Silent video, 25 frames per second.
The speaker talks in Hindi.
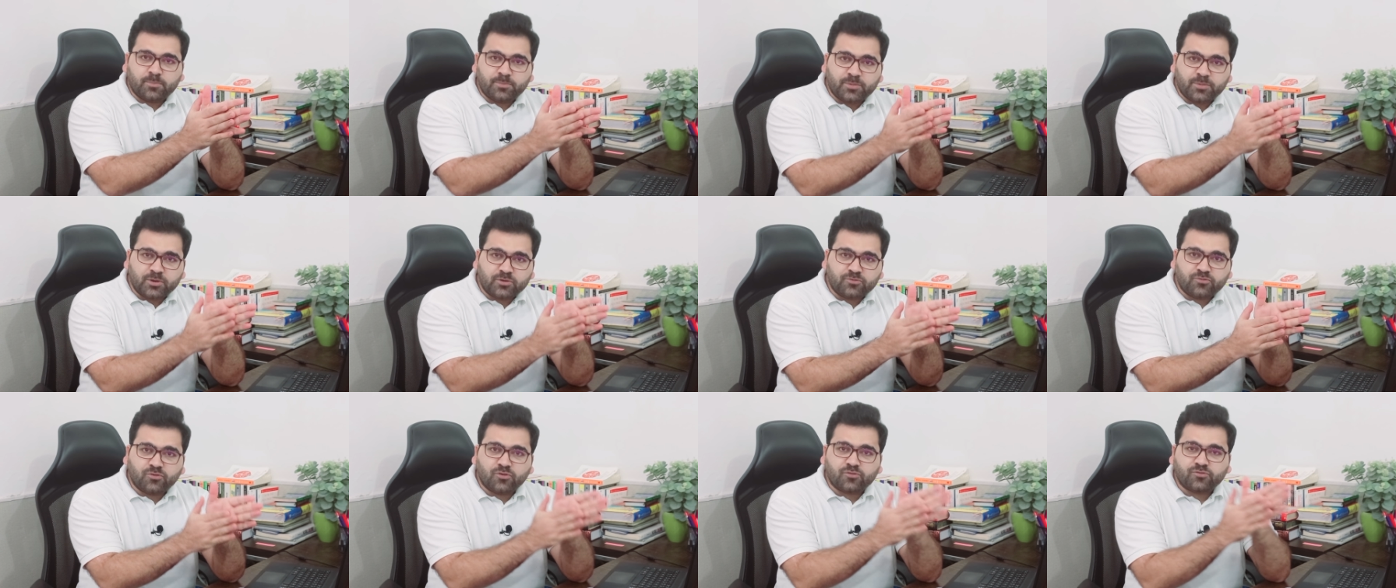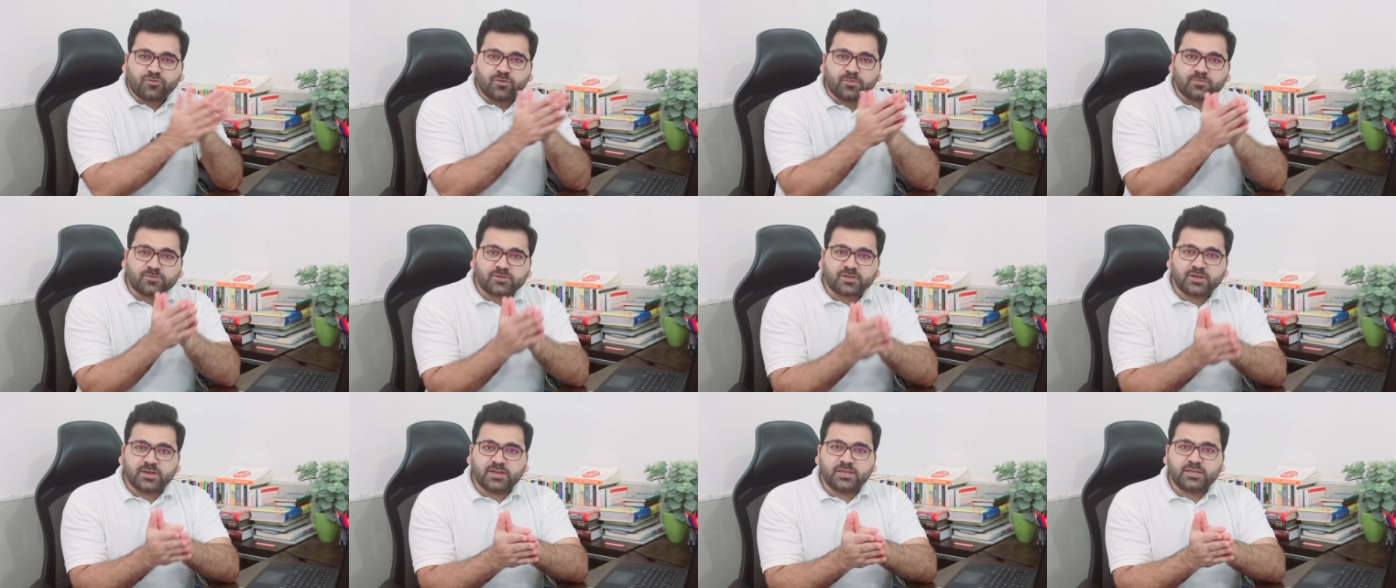बिग फोर फर्म
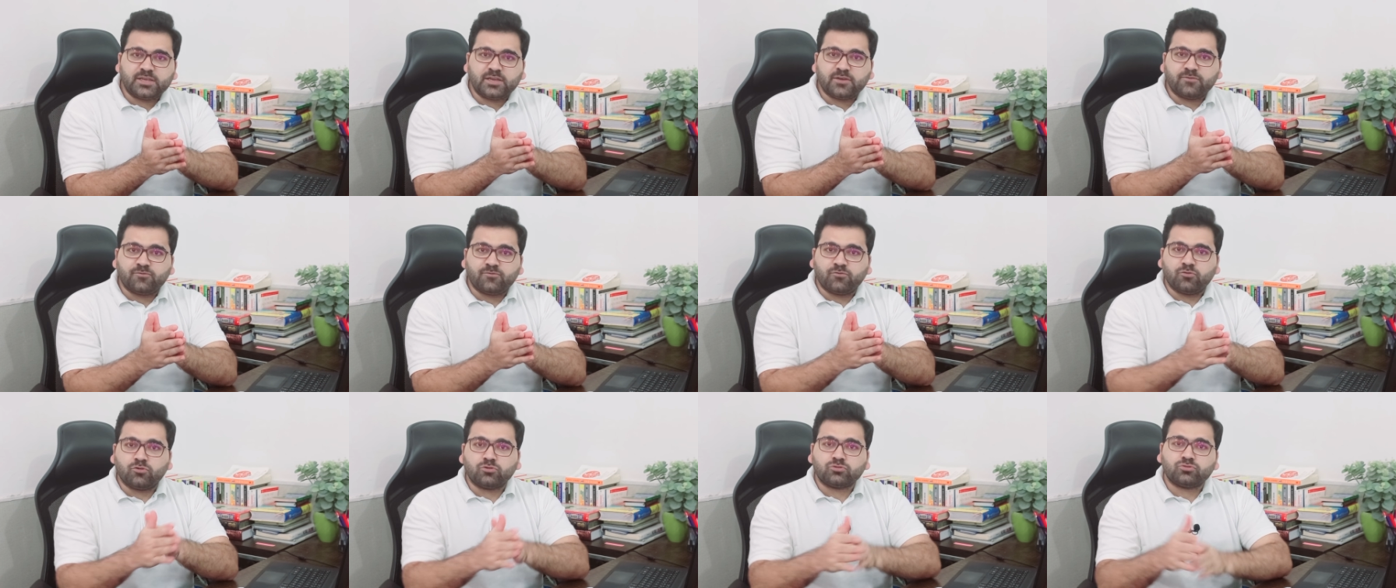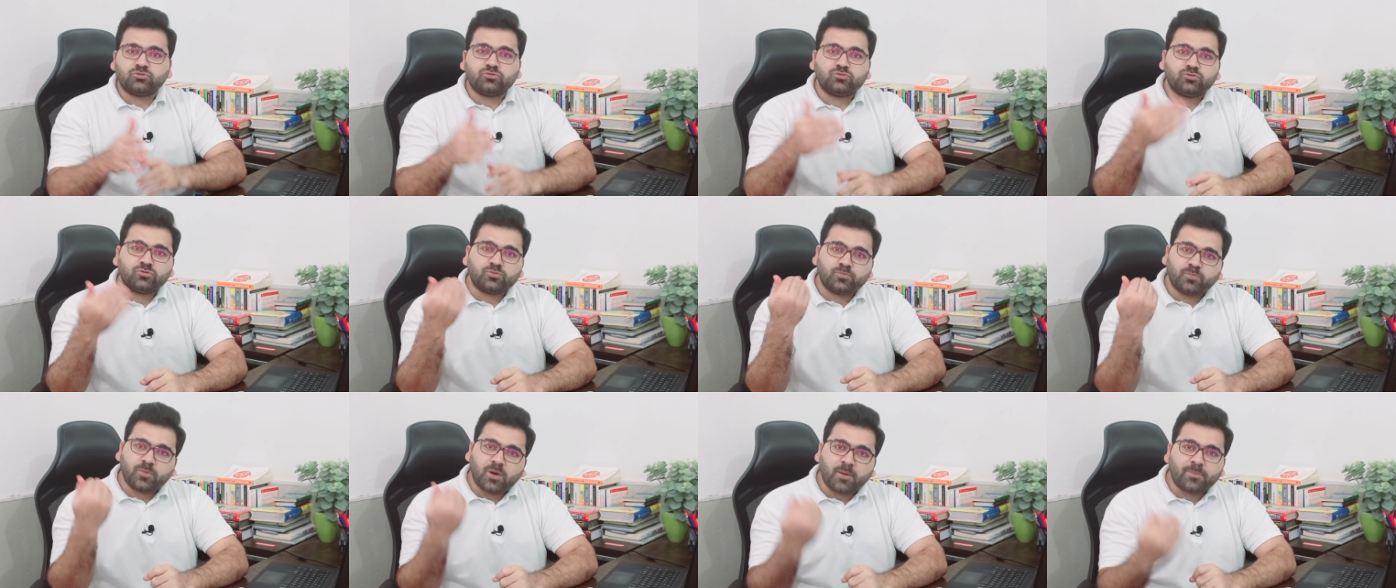से नहीं है वो तो
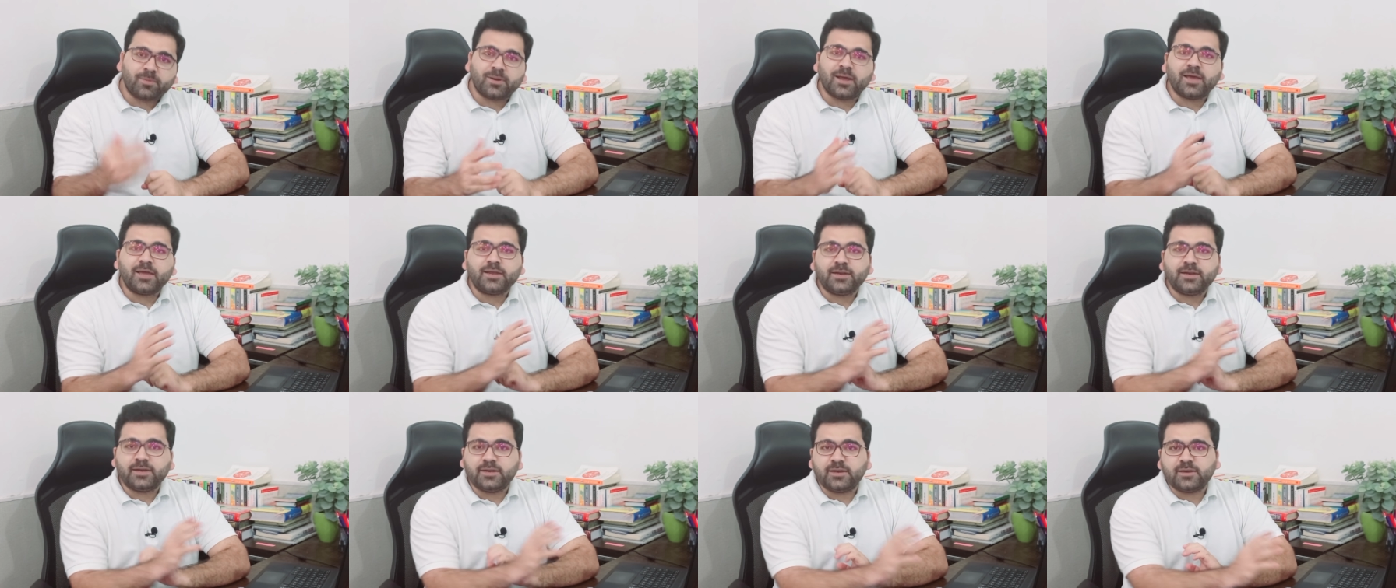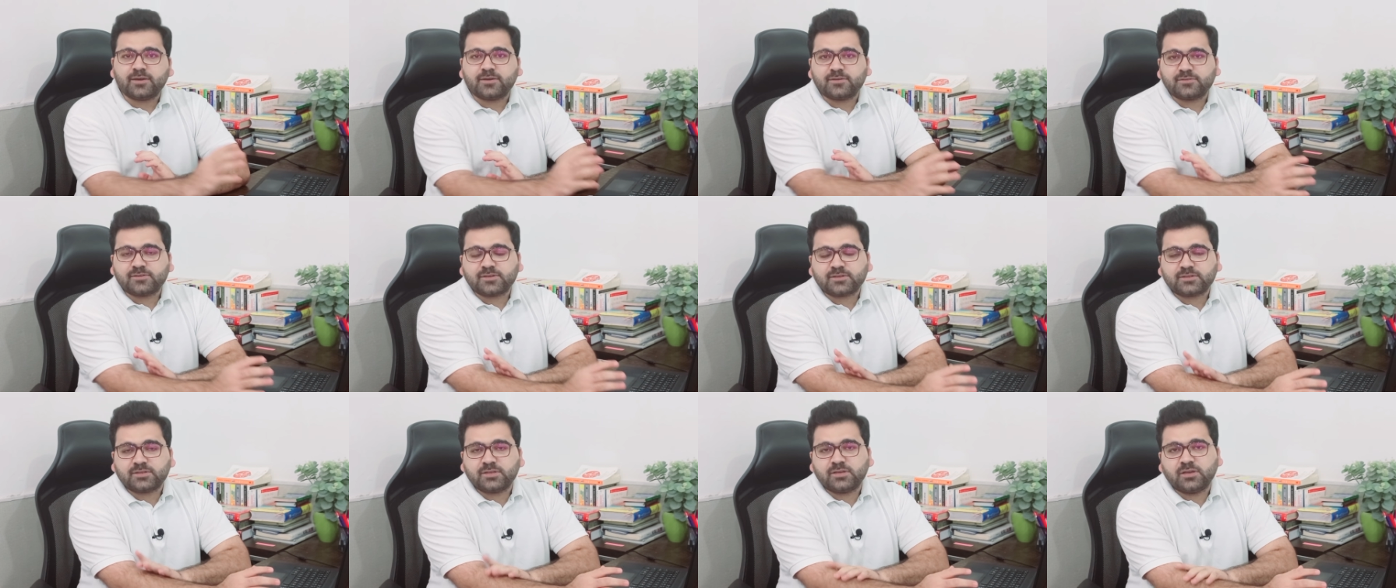अप्लाई नहीं ना कर
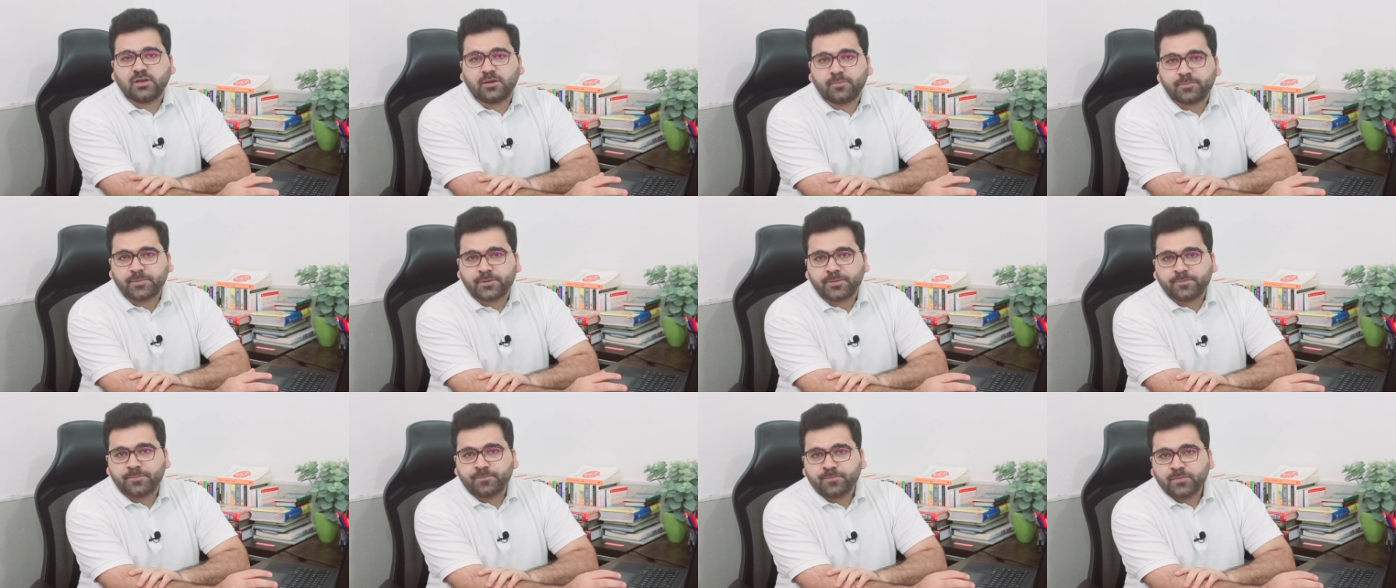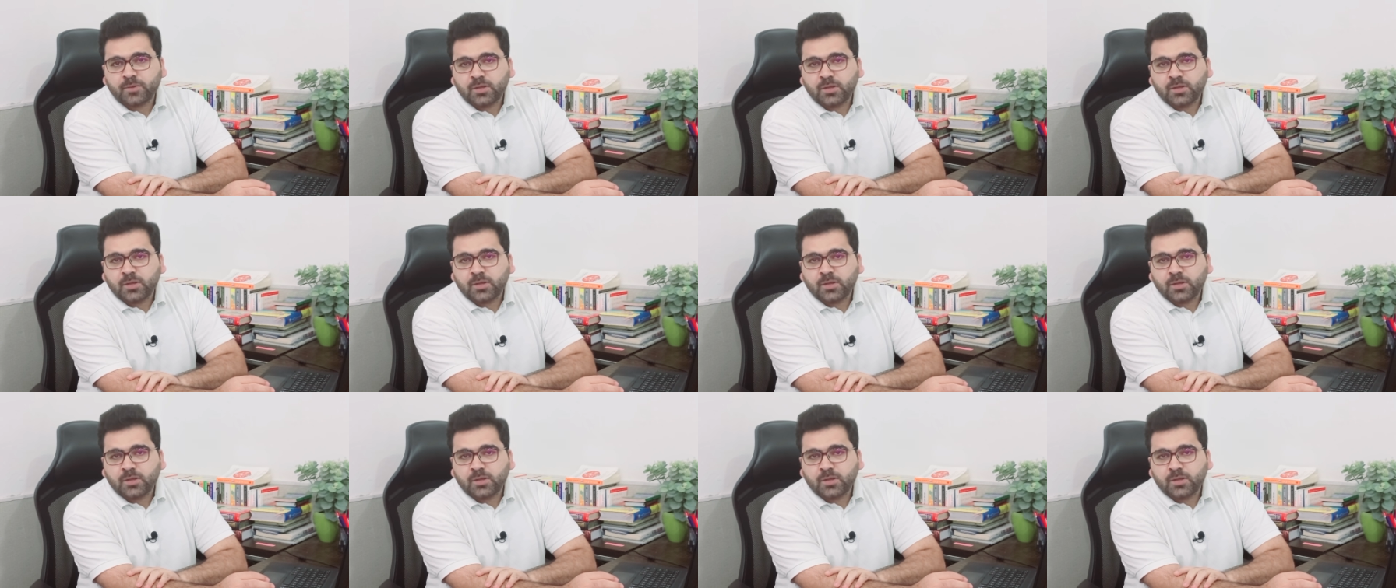सकते यहाँ पर